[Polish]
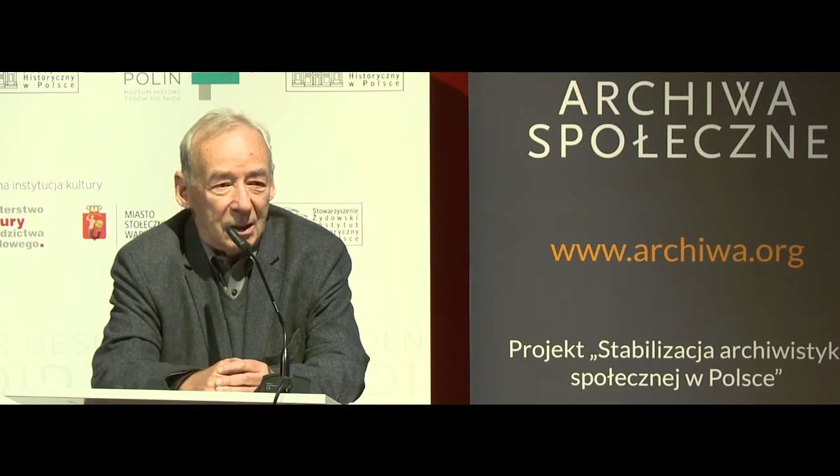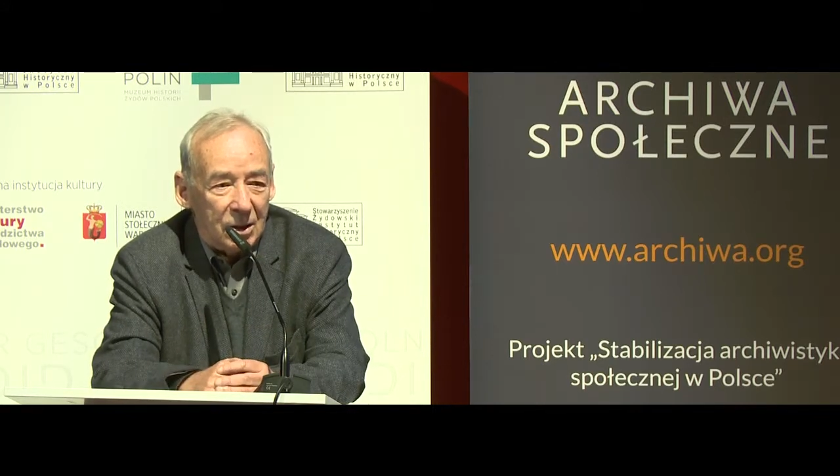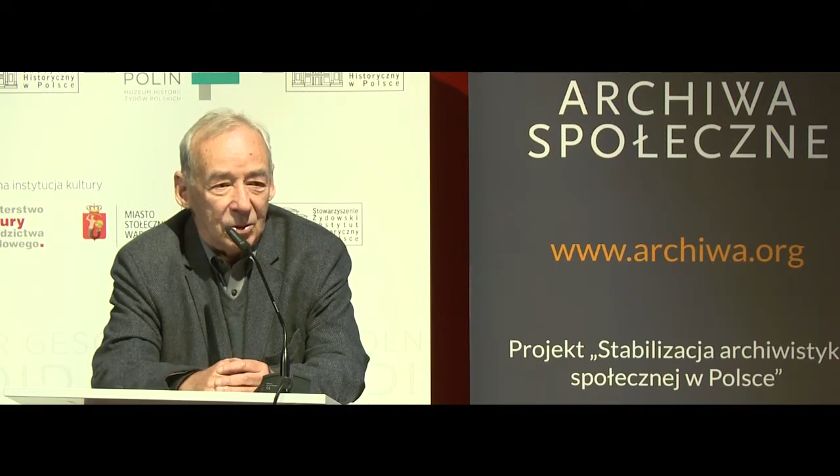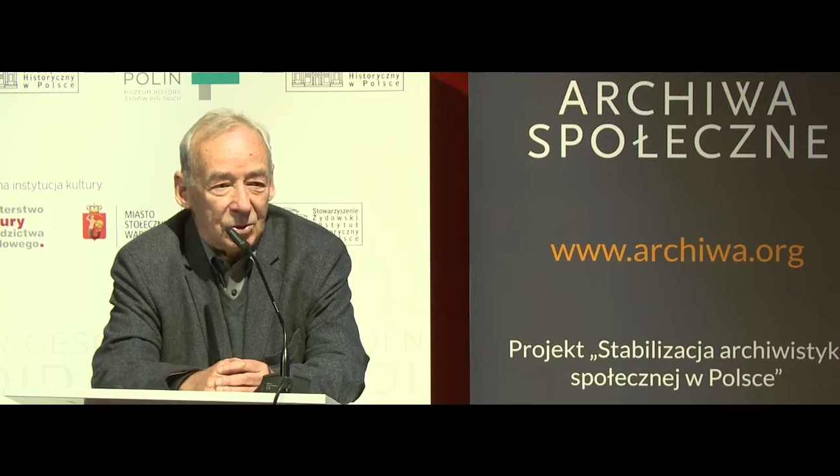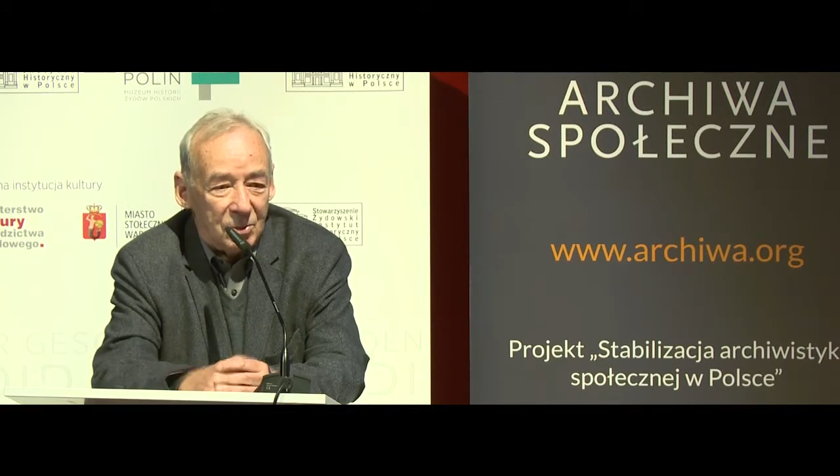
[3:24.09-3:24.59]

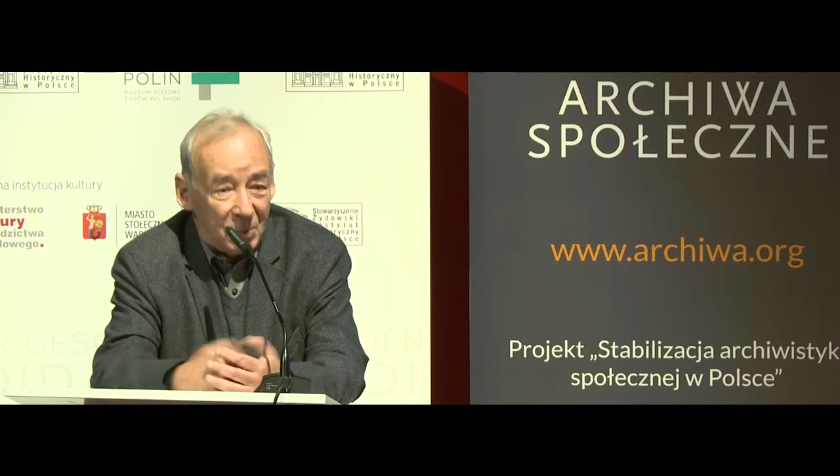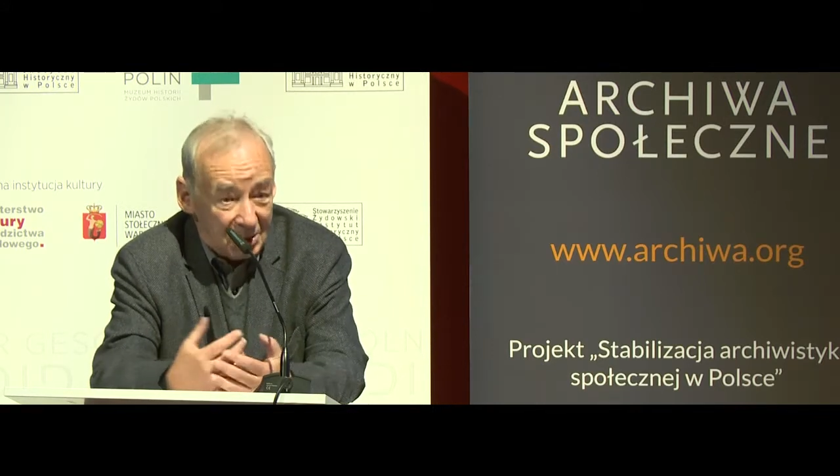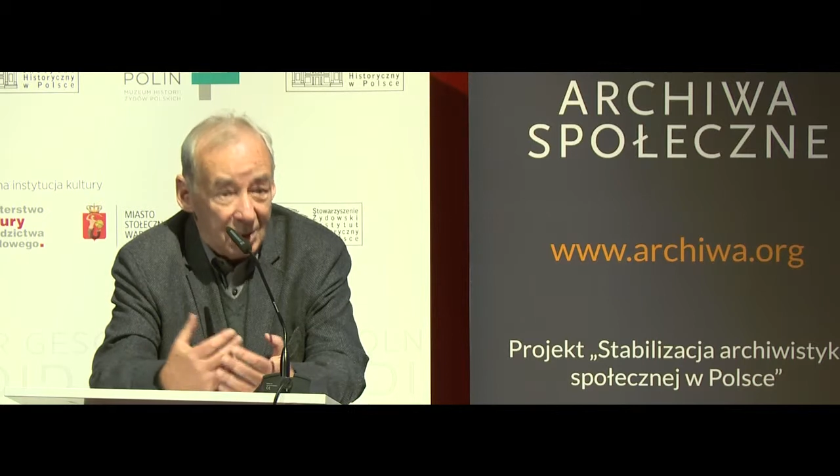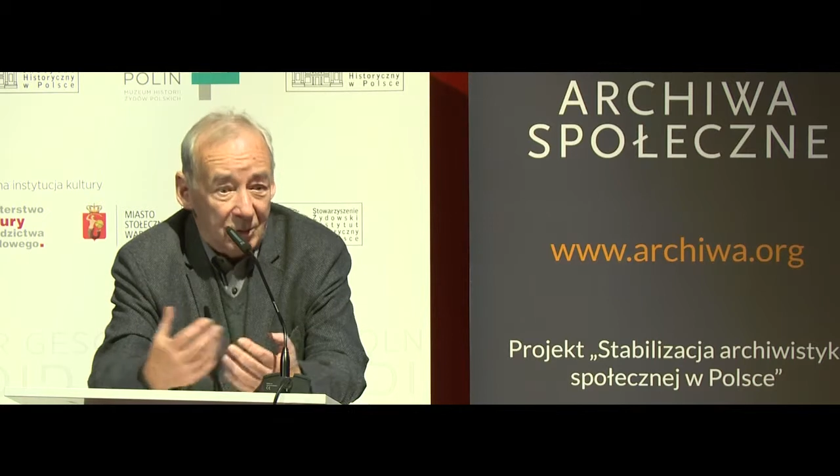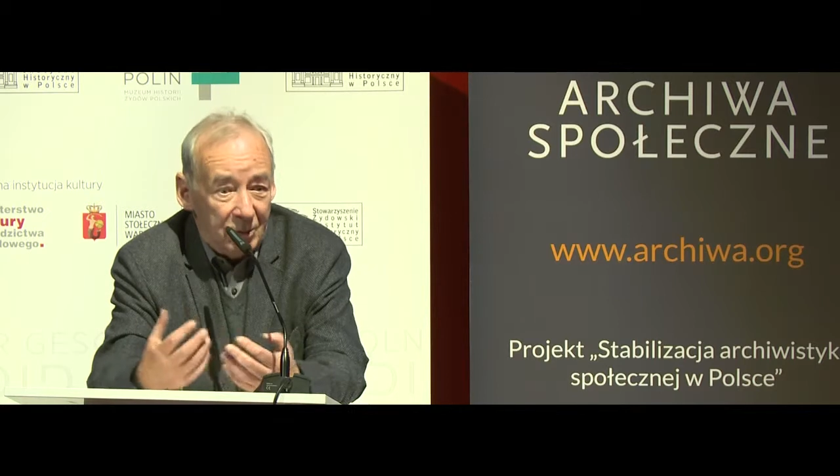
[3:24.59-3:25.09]
którzy
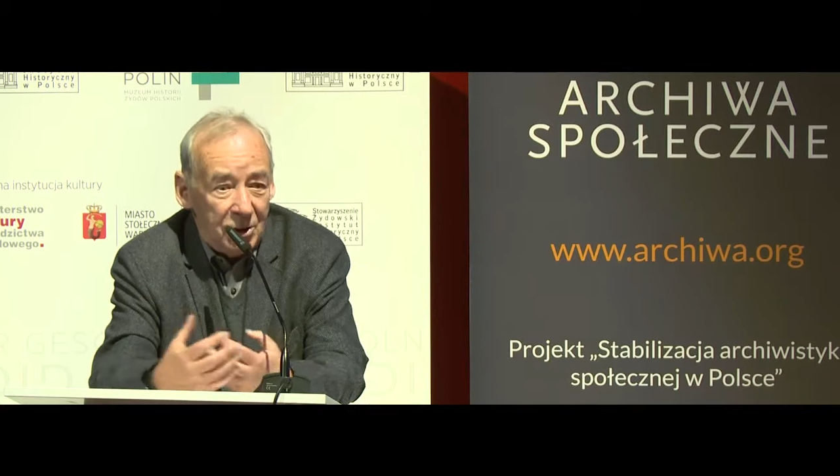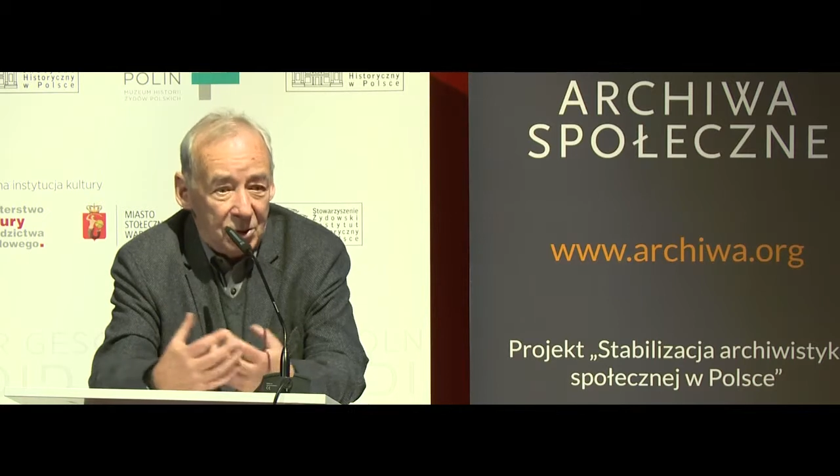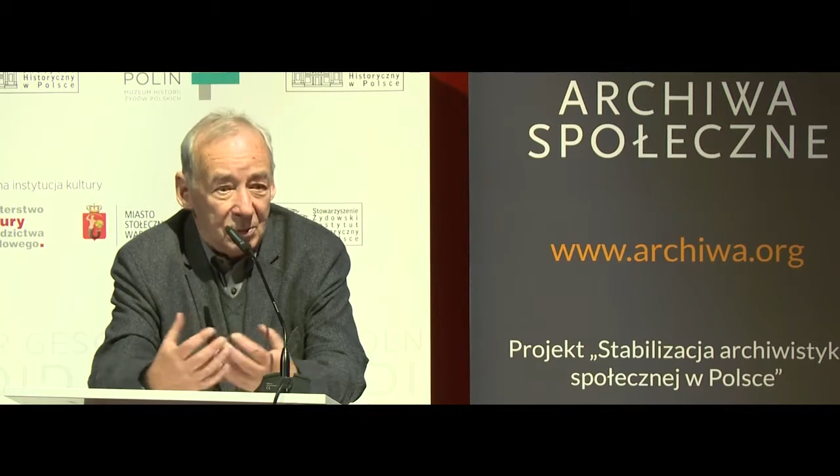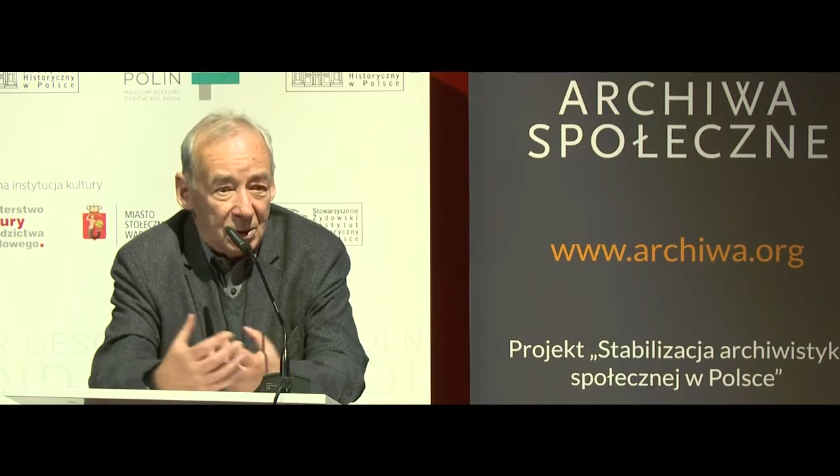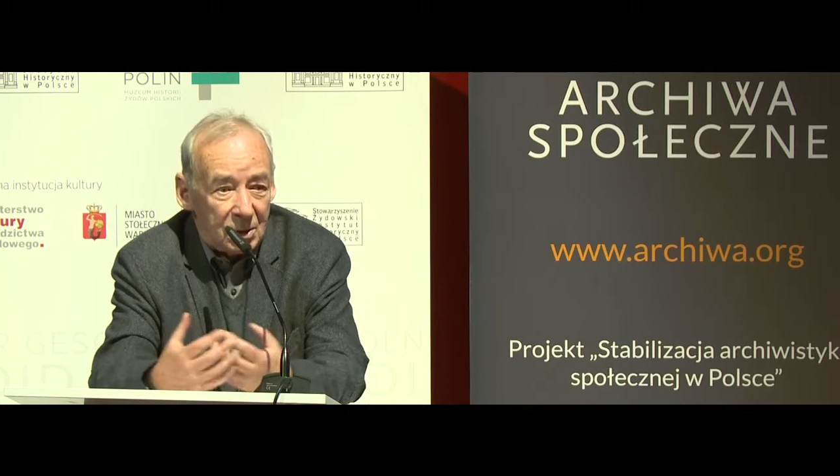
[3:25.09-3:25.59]
postanowiliśmy,